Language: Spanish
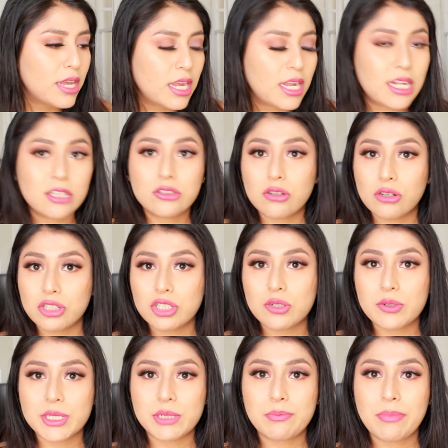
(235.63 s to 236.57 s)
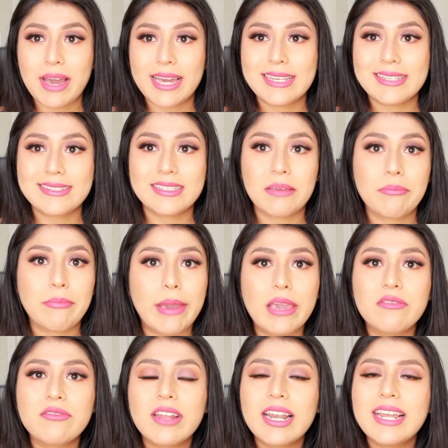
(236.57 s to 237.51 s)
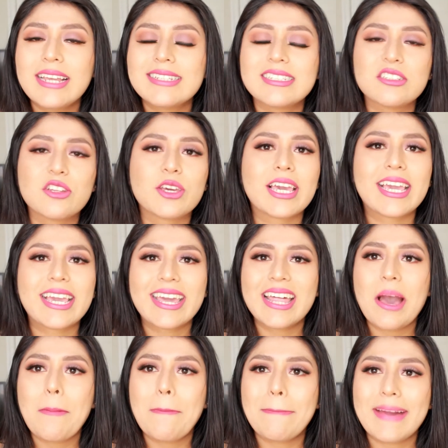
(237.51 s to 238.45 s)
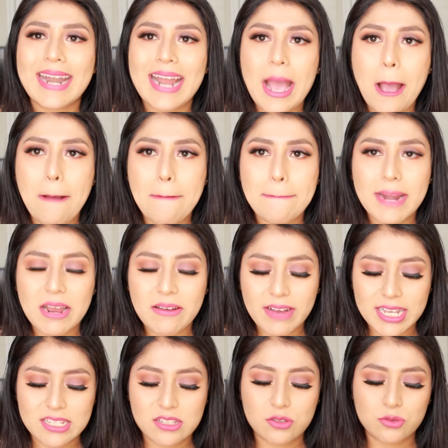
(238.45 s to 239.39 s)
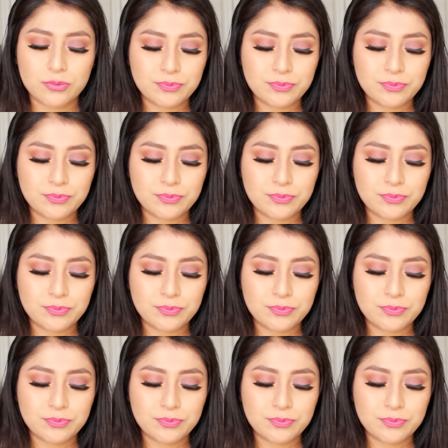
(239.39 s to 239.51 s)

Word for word: el Touch of Spice de Maybelline, siento que queda bra bravazo.